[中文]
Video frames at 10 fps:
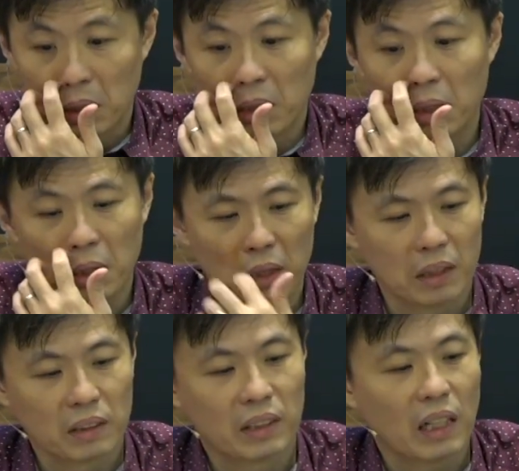
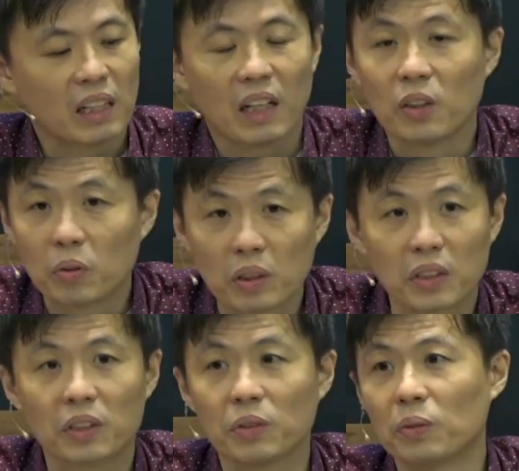呃，家里很多的
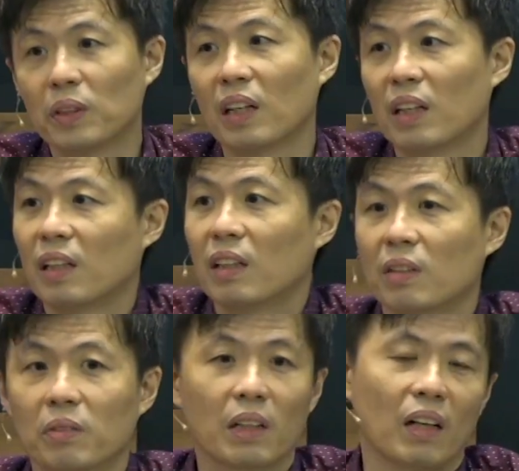事物的。
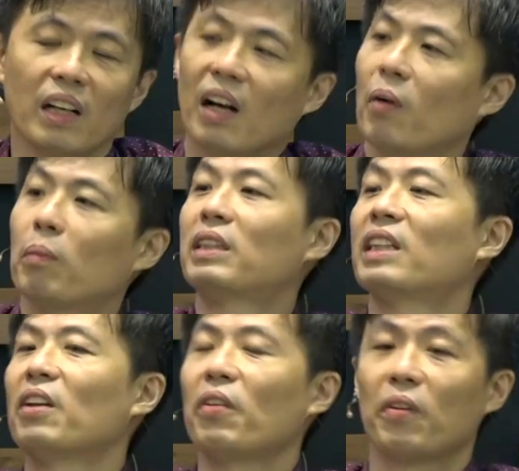通常，哎呀，我们
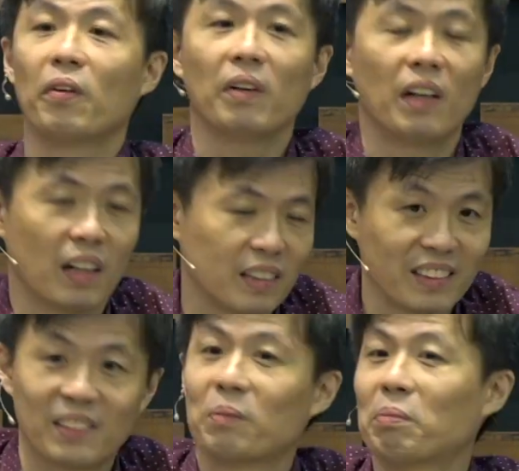请女佣啊，
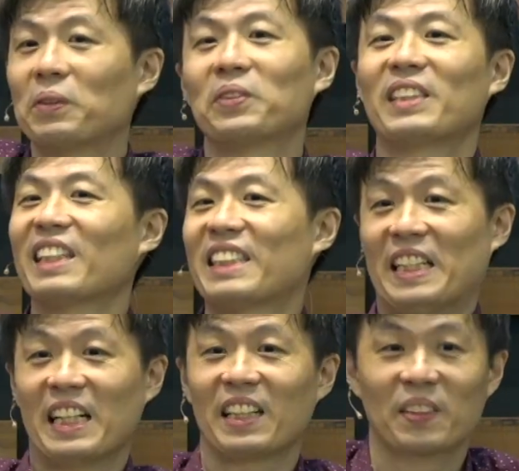那比如说这样
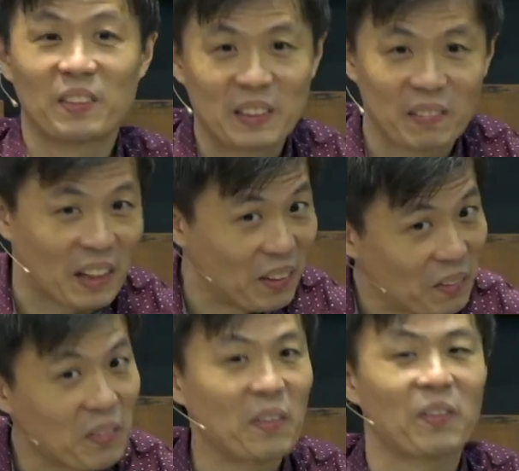简单的东西嘛，
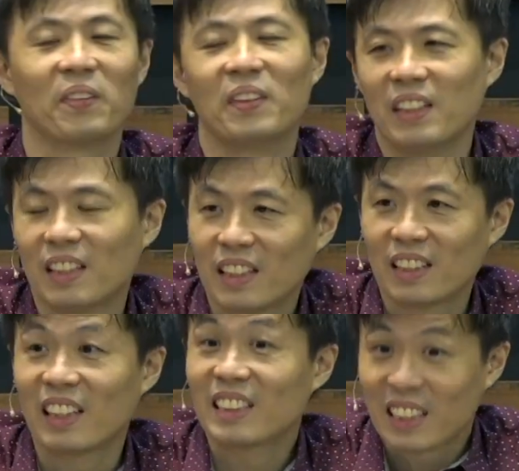女女佣。
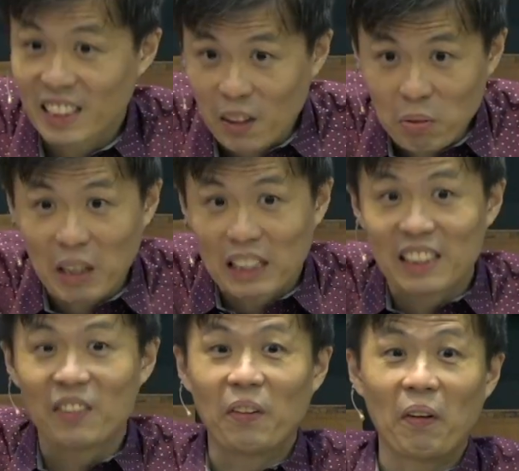但是等到忽然
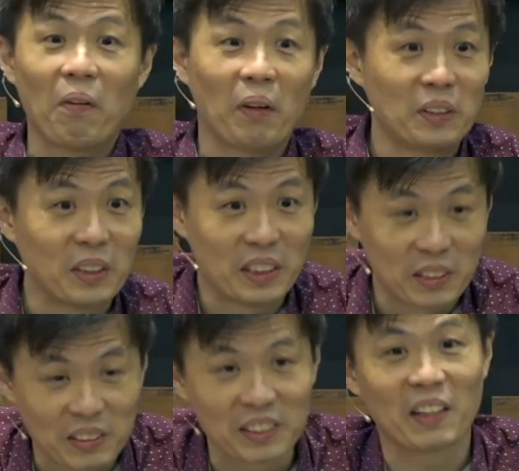间女佣回去，你
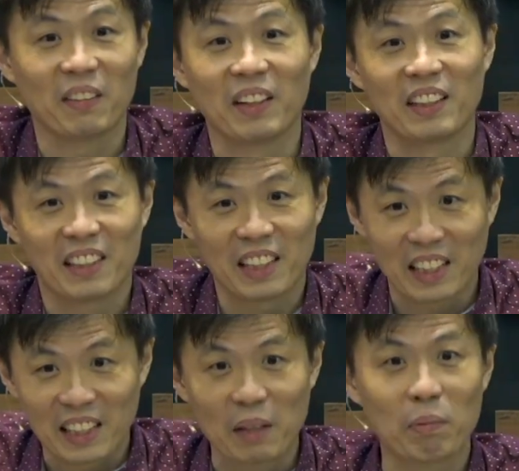就知道啊，那
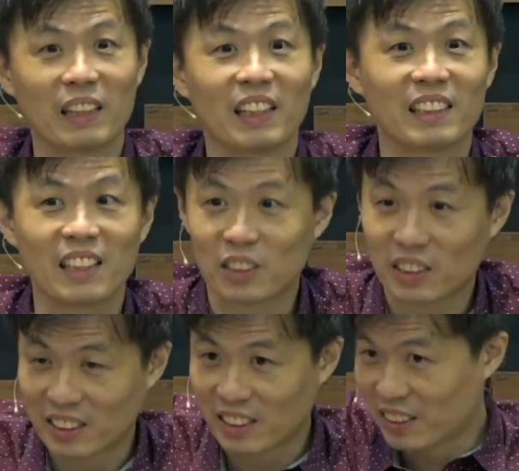两个礼拜大家
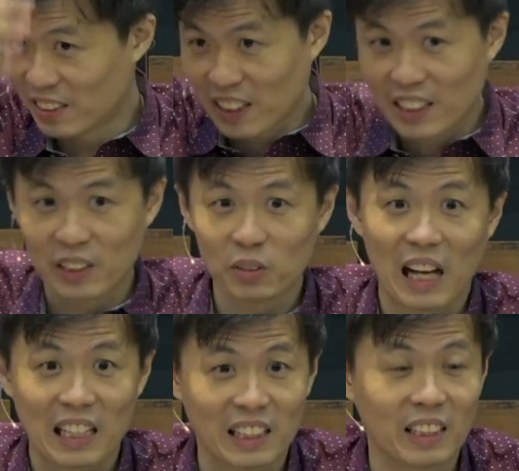家里就
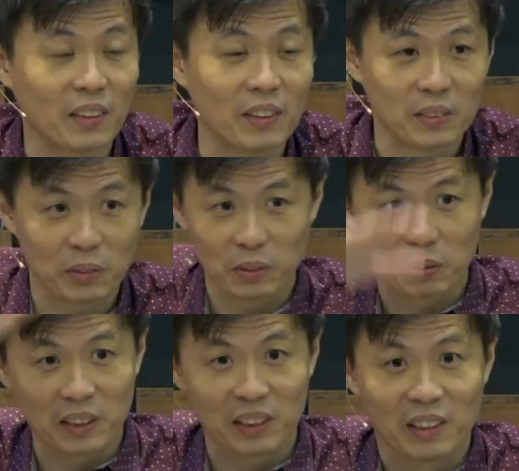打战了哈，那就
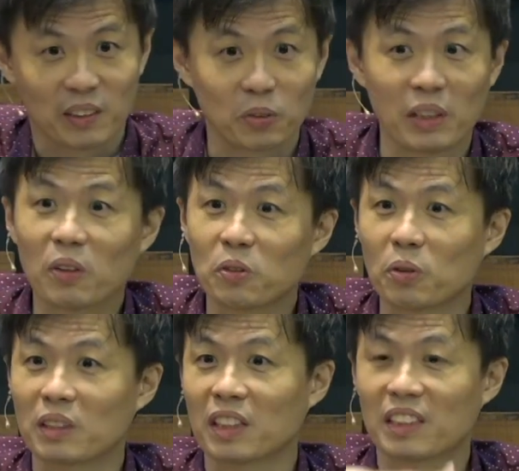是谁要
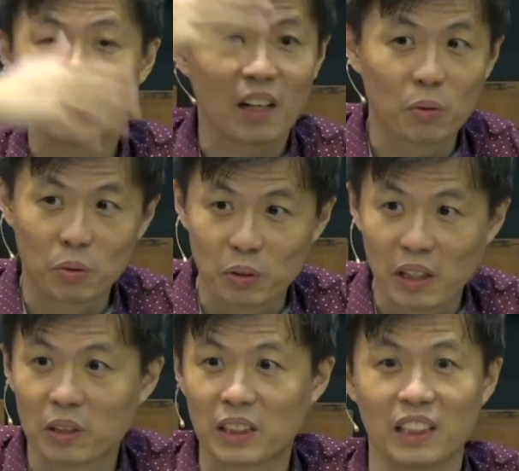做这个家务，谁
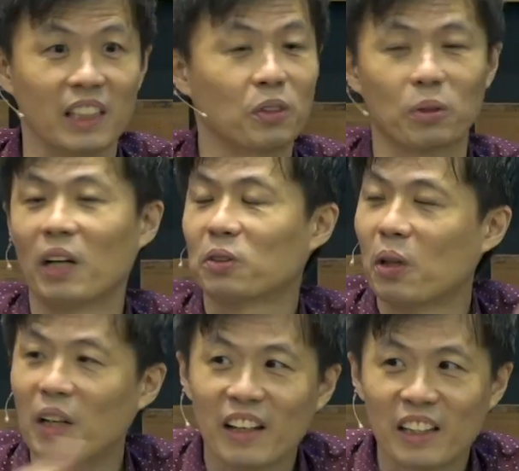要洗衣，谁要做，
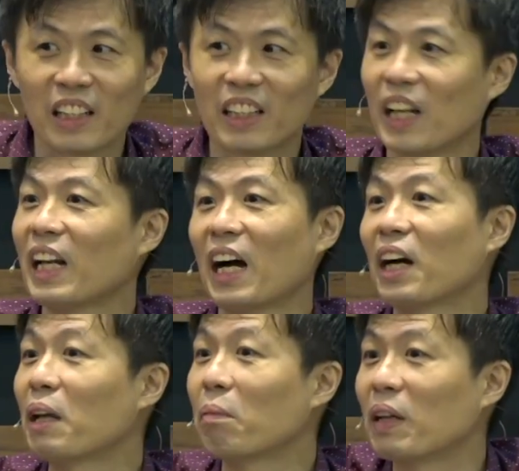那连两
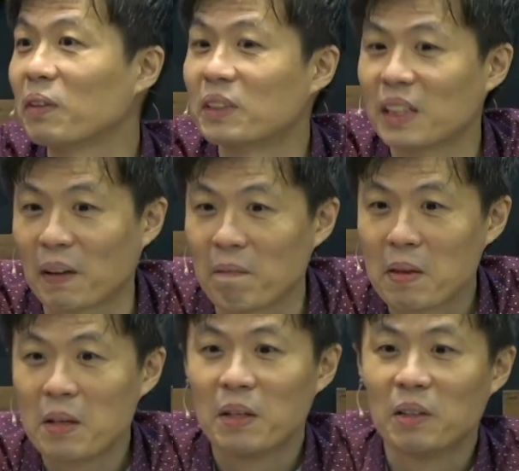个礼拜都这样的。
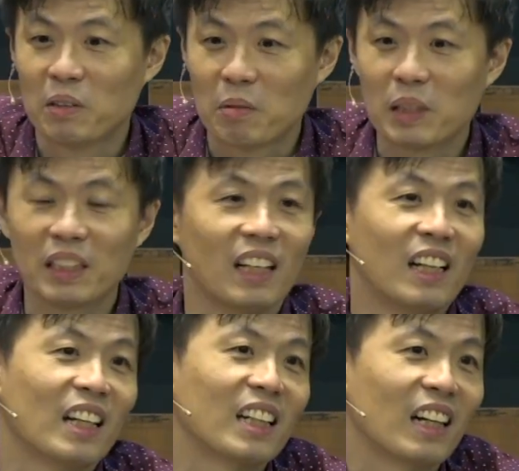我们
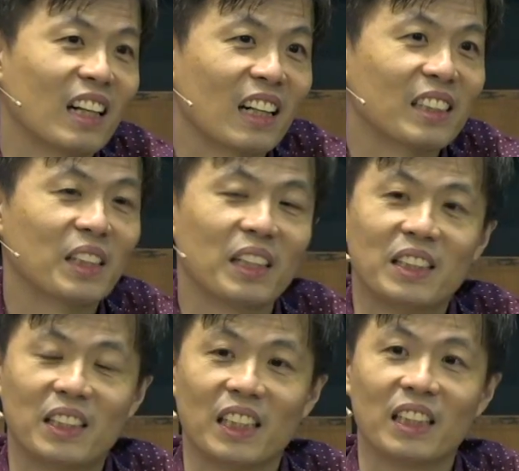刚刚这个
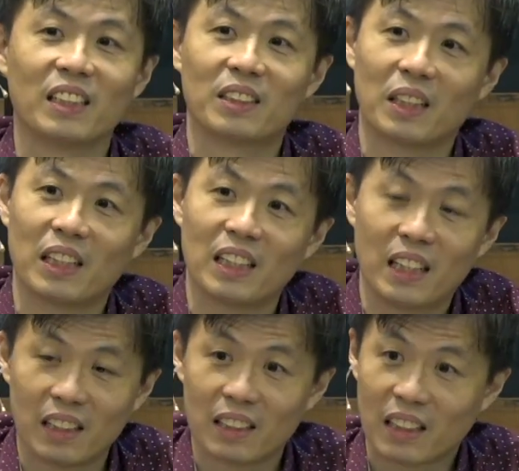疫情才
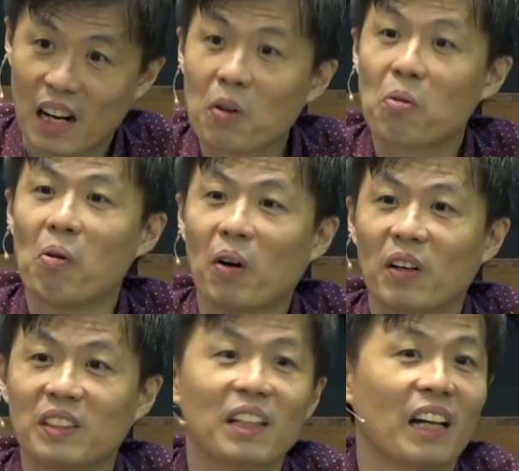刚过
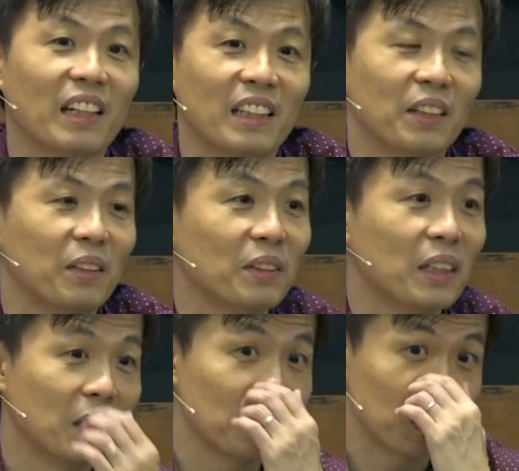哈，这两年有一
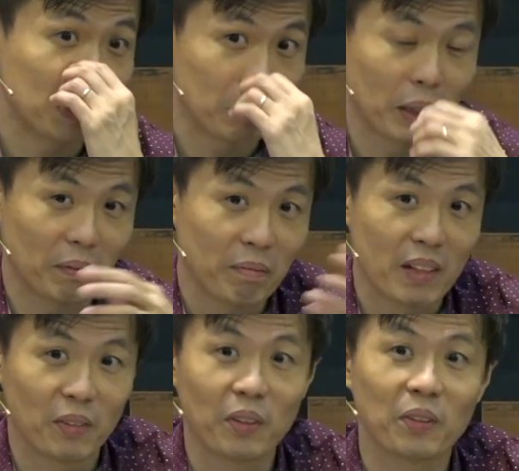些弟兄姐妹
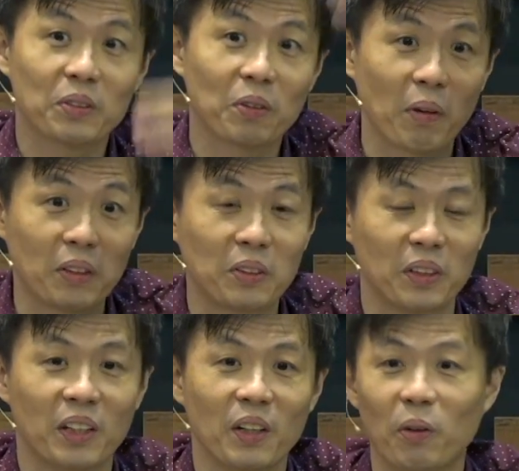女佣就回
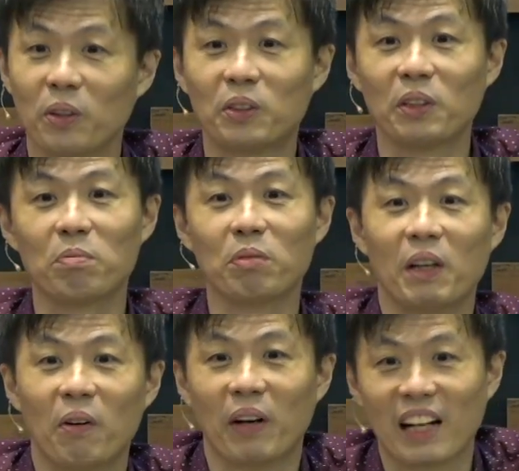去，回去了不
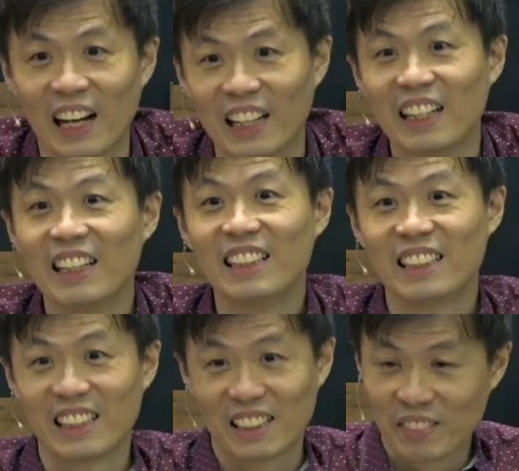能回来，
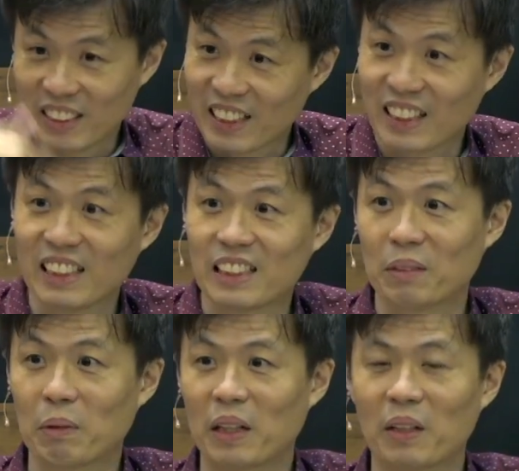呃，因为那个疫
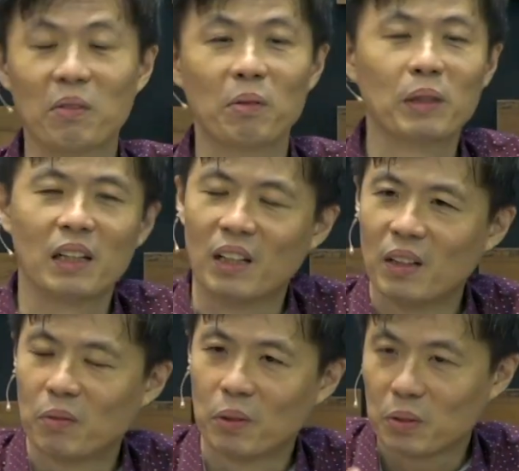情嘛。然后我们
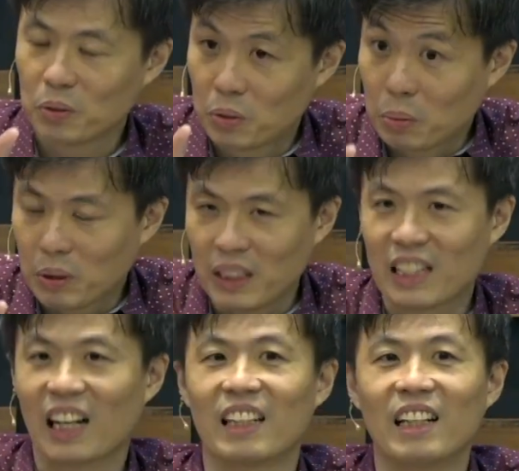我就注意
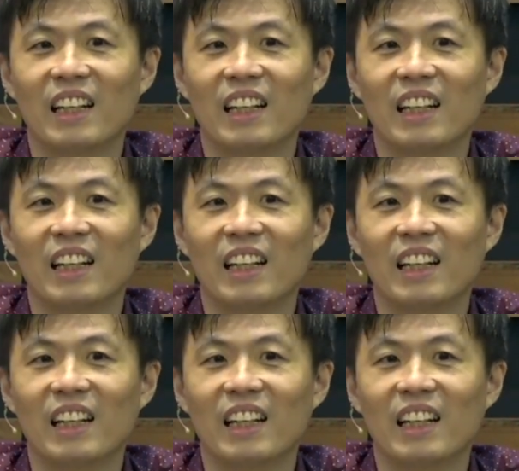看。